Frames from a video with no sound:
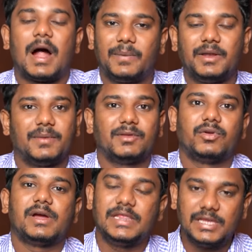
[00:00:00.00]
அப்படின்ற மாதிரி
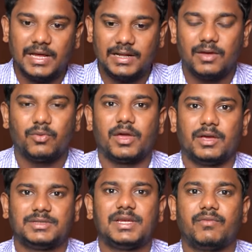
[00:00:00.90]
சொல்லுவாங்க இந்த டயத்தில் ஓகே
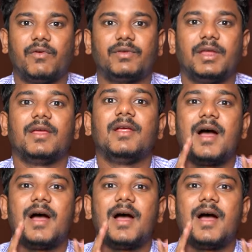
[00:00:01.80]
எஸ்டிஆர் ஃபிஃப்டி